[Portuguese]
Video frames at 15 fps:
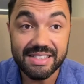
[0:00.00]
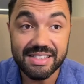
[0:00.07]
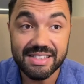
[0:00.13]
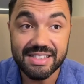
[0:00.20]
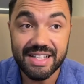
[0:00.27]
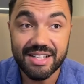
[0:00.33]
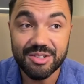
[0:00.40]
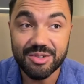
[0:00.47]

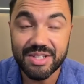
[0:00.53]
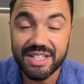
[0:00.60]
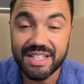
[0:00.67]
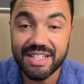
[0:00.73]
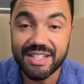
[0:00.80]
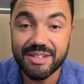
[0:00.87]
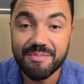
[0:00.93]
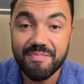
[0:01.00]
Dizendo
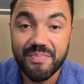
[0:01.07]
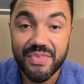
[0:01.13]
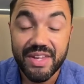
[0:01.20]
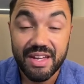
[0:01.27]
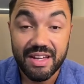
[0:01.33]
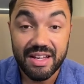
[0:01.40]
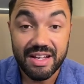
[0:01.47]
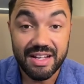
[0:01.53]
que
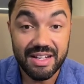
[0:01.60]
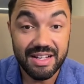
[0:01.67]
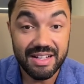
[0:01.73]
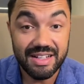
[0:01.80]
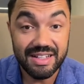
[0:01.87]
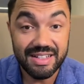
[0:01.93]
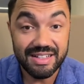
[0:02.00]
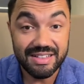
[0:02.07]

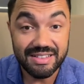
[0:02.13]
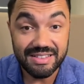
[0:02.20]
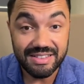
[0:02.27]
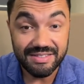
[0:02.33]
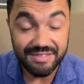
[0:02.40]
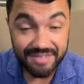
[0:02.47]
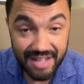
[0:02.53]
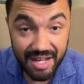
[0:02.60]

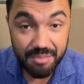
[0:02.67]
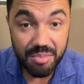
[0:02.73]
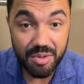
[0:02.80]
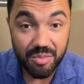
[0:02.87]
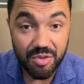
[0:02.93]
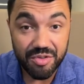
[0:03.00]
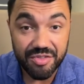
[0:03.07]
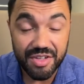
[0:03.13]
uh, vai
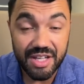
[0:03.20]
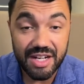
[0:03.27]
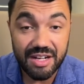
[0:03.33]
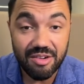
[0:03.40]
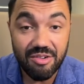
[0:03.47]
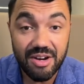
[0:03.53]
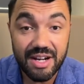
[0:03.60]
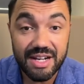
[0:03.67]
promover
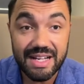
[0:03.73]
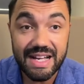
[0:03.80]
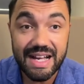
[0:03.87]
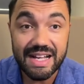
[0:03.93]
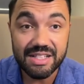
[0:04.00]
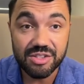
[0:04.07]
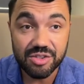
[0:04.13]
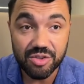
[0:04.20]
agora
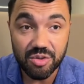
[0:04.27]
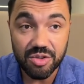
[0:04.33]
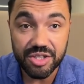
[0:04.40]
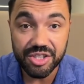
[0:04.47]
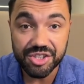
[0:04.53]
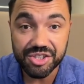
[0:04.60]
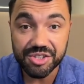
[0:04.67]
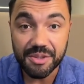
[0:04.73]

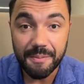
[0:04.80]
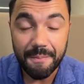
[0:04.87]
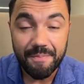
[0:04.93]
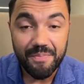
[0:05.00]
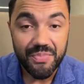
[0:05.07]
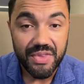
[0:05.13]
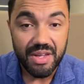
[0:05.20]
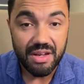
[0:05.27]
ações,
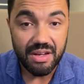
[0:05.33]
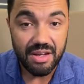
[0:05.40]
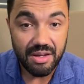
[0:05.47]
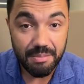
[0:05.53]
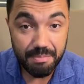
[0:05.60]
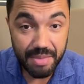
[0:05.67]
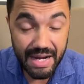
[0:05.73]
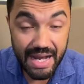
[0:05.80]

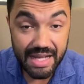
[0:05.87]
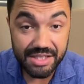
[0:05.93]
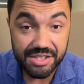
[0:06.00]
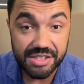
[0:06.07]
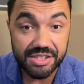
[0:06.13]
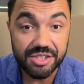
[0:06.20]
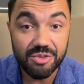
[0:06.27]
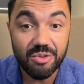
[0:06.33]
uh,
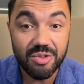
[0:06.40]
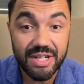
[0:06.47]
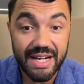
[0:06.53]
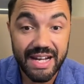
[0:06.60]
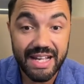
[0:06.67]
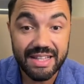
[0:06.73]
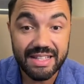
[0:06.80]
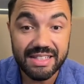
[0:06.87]
práticas
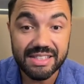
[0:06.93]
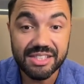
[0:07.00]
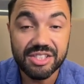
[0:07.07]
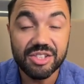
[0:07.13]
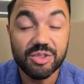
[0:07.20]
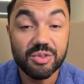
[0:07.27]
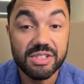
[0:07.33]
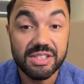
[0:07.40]

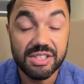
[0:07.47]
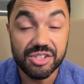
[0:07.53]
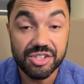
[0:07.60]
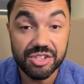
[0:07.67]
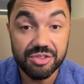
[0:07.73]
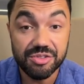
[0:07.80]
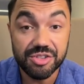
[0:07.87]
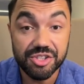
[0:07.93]
concretas no
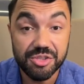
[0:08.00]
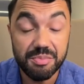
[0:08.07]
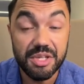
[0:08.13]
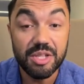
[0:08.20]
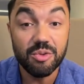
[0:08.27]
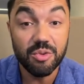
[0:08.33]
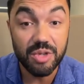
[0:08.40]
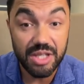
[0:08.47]
sentido de
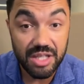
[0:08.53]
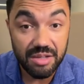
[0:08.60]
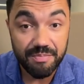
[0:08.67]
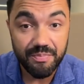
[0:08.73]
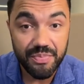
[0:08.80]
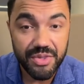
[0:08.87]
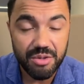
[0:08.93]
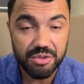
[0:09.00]
diminuir
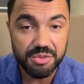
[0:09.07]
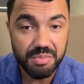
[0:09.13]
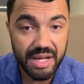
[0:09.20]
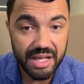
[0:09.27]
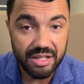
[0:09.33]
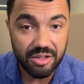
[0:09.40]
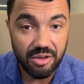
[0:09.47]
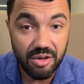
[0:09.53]
os
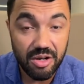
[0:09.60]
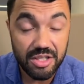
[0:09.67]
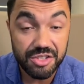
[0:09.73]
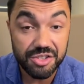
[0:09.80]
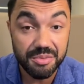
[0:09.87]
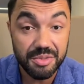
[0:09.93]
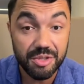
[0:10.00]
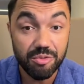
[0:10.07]

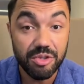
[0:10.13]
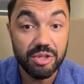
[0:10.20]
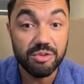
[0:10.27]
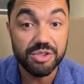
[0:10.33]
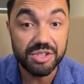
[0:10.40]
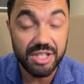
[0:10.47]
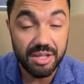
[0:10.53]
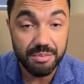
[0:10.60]
backlogs, diminuir
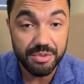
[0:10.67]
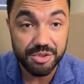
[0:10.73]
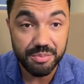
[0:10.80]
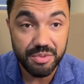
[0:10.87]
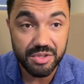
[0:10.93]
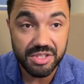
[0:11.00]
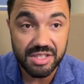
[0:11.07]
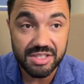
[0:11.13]
os tempos de
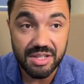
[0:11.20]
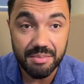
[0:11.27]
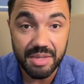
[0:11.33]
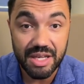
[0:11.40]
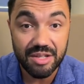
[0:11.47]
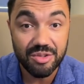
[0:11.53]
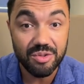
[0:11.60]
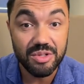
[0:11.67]

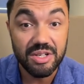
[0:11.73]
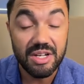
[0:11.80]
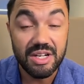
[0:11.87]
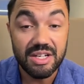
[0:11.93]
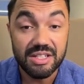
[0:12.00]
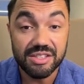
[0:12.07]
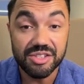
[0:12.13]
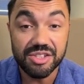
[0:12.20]
processamento
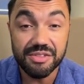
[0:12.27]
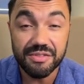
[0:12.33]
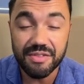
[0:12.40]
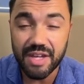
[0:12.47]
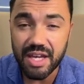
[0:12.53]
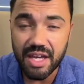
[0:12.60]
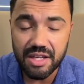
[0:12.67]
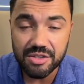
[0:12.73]
de
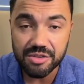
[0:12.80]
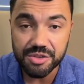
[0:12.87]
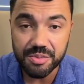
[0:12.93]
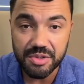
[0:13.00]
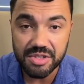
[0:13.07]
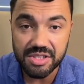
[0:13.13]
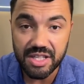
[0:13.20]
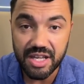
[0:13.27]
diversos
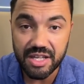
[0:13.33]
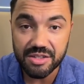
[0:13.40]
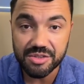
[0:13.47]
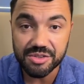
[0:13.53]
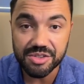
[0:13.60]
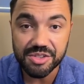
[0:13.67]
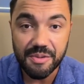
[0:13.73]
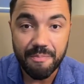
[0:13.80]

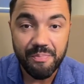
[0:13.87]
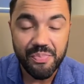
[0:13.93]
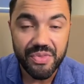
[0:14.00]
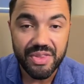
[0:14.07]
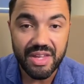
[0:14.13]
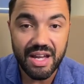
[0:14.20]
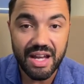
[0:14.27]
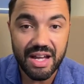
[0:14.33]
processos,
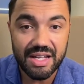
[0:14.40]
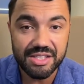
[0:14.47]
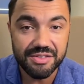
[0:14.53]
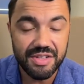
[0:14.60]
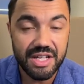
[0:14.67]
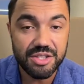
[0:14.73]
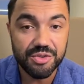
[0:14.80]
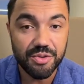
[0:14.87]
tá?
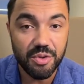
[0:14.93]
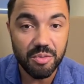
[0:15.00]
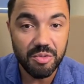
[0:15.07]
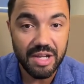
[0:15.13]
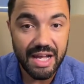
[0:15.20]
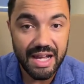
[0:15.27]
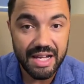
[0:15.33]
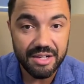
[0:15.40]
diversos
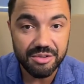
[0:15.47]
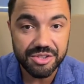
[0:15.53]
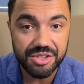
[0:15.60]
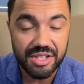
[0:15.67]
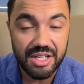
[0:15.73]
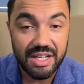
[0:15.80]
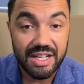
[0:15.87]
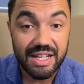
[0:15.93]

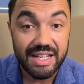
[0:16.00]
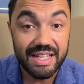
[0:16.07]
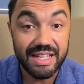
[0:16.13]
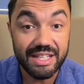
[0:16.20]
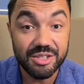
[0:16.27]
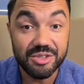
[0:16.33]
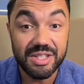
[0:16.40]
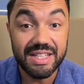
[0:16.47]
formulários,
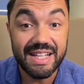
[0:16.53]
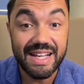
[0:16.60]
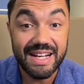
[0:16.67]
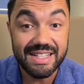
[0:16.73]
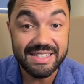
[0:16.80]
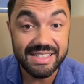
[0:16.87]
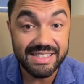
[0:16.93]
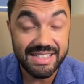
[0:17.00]
e isso
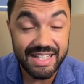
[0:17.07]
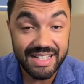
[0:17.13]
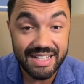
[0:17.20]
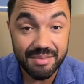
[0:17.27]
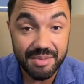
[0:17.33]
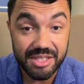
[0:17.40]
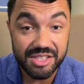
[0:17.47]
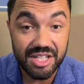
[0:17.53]
interessa
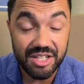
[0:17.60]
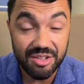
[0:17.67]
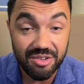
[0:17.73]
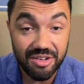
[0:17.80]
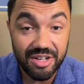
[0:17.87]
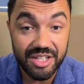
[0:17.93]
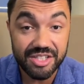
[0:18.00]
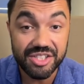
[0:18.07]
diretamente a
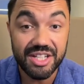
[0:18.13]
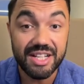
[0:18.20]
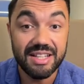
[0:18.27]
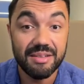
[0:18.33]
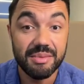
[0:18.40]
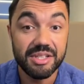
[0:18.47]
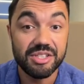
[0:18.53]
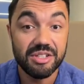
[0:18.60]
nós,
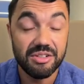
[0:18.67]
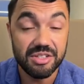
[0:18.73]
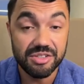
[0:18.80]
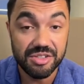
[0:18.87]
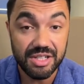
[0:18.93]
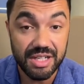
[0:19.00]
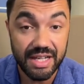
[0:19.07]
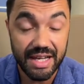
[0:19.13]
diretamente a
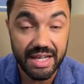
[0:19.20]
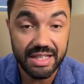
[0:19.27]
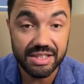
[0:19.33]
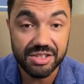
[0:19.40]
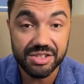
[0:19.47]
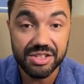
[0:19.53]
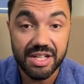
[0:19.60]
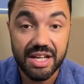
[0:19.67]
nossos
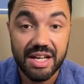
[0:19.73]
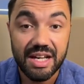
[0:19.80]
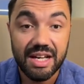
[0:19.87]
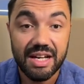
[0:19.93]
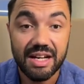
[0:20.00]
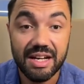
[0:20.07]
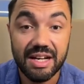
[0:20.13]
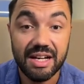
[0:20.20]
clientes.
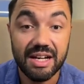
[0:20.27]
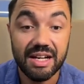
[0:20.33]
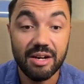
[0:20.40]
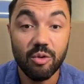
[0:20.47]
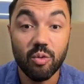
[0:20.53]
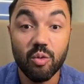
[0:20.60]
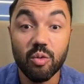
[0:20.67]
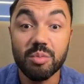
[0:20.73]
Uh,
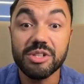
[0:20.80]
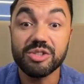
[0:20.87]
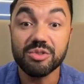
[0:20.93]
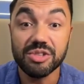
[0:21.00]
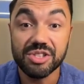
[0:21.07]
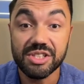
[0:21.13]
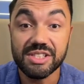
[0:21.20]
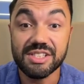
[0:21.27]
algumas
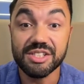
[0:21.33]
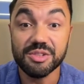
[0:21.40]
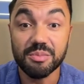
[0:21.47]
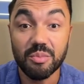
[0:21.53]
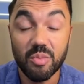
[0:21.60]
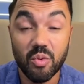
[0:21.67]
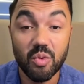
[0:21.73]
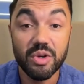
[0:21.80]
notícias
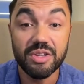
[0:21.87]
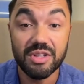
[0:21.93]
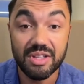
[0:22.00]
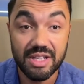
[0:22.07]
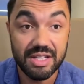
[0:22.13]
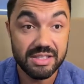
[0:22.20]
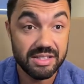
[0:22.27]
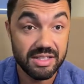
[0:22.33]
muito
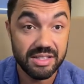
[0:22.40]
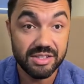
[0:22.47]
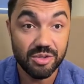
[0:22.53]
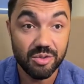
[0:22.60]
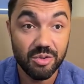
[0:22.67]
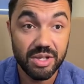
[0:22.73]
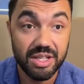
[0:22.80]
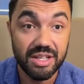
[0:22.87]
interessantes.
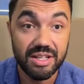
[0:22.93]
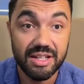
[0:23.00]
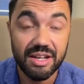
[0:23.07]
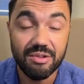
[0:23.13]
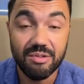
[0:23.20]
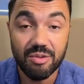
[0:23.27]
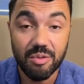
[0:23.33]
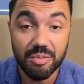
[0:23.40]
Eu estou aqui
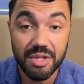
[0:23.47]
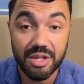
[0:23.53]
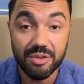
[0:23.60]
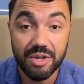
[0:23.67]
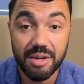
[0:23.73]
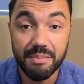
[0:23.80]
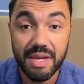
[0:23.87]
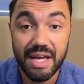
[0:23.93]
até com o
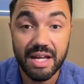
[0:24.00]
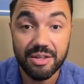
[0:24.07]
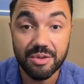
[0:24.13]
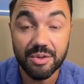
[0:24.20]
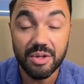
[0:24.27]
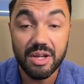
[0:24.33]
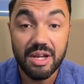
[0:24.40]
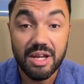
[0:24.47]
computador
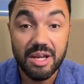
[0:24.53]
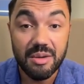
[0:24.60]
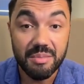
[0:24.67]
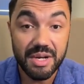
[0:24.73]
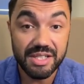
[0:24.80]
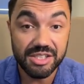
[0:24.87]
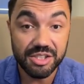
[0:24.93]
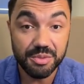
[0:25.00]
aberto
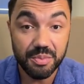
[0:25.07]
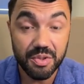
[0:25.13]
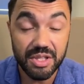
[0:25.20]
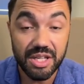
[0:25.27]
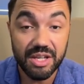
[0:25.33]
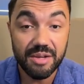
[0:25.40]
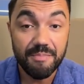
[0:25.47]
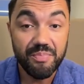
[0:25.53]
para a gente
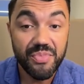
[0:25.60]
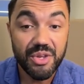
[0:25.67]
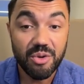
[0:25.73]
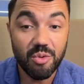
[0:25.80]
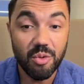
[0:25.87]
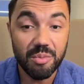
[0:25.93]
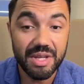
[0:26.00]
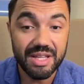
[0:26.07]
poder
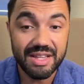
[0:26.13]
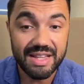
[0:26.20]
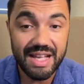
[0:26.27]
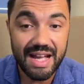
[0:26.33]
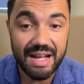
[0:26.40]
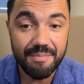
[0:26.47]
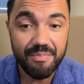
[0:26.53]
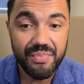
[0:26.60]

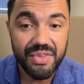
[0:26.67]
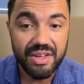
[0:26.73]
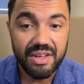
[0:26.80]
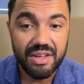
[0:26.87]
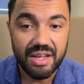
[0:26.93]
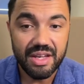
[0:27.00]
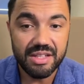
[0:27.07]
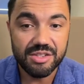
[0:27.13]
comentar
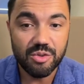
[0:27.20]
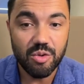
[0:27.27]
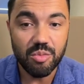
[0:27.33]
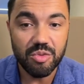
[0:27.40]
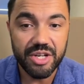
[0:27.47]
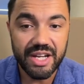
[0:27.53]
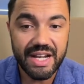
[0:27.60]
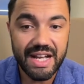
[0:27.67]
esse
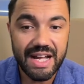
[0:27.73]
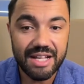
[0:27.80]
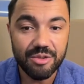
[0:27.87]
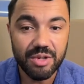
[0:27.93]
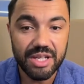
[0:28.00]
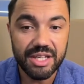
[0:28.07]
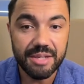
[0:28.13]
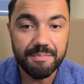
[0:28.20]

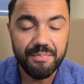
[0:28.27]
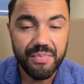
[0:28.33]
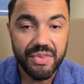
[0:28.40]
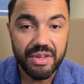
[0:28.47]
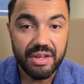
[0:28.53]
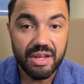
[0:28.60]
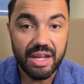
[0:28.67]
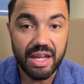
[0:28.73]
comunicado aí
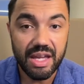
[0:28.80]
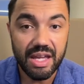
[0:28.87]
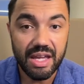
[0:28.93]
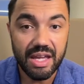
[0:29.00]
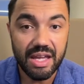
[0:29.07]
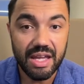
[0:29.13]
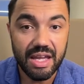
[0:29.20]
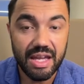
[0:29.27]

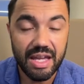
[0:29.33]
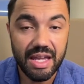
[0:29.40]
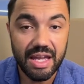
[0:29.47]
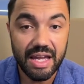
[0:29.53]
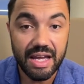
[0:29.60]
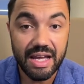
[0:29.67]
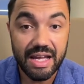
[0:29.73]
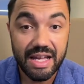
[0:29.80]

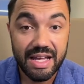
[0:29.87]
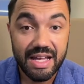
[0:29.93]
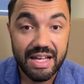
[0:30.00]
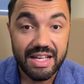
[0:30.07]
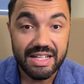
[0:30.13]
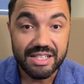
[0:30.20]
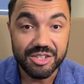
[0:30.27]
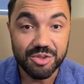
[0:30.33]
é,
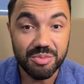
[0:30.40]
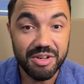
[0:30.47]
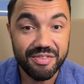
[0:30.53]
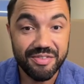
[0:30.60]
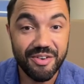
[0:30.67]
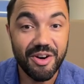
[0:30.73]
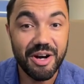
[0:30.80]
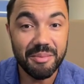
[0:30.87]
de uma
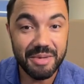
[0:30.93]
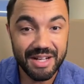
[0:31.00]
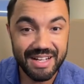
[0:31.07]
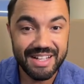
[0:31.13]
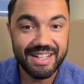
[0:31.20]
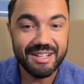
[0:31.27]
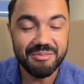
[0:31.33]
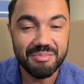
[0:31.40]

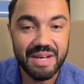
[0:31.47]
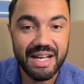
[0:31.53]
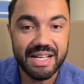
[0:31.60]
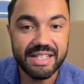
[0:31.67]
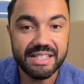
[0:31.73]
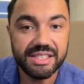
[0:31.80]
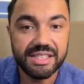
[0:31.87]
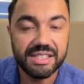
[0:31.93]
forma
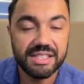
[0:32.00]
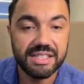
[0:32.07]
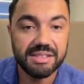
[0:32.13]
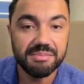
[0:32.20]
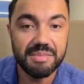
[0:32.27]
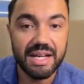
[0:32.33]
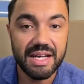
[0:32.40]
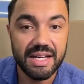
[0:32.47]

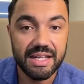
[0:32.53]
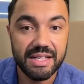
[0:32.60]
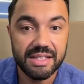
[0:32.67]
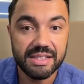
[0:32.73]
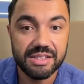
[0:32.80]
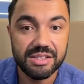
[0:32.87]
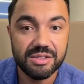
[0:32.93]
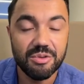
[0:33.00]
mais,
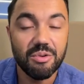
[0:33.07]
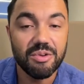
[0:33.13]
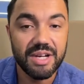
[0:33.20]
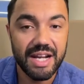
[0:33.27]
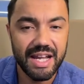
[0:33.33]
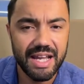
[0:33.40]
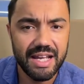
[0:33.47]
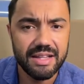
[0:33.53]
mais
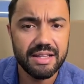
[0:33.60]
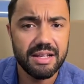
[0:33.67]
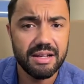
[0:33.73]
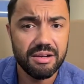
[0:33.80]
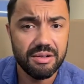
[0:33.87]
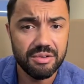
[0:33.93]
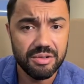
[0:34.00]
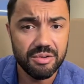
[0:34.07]
concreta,
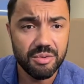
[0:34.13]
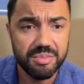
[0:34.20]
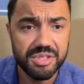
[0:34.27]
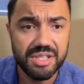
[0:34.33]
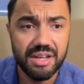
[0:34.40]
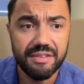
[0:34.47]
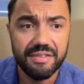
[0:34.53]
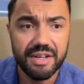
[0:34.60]

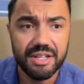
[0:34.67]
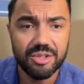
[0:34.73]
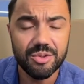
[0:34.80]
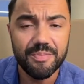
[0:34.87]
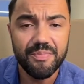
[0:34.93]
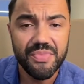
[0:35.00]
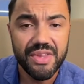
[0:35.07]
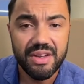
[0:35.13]
observando
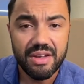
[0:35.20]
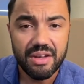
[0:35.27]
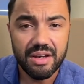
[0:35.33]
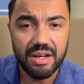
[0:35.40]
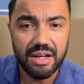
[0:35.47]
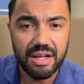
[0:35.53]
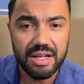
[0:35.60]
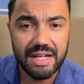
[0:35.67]

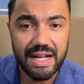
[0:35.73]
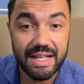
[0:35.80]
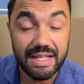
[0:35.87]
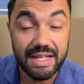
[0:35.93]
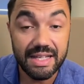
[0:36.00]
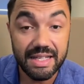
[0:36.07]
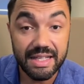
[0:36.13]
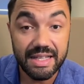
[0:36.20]
uh,
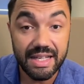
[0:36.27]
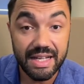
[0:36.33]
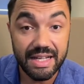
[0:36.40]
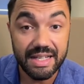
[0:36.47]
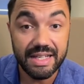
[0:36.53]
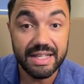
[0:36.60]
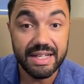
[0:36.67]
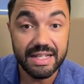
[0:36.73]
cada item
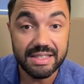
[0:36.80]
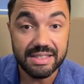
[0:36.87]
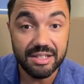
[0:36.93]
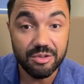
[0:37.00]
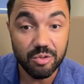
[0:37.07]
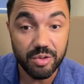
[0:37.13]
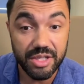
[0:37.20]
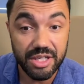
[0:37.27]
ali que eles
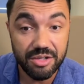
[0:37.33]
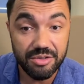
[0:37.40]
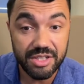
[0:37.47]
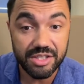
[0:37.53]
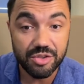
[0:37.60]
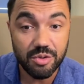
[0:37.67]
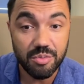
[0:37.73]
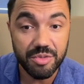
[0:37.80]
incluíram
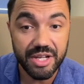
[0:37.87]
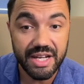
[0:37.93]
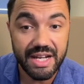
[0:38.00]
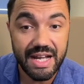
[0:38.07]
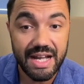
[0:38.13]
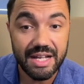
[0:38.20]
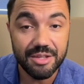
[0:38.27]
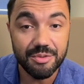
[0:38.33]
nesse
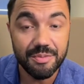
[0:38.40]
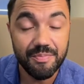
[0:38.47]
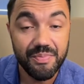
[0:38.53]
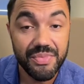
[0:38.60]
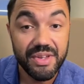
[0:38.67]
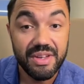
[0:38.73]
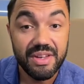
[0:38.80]
comunicado.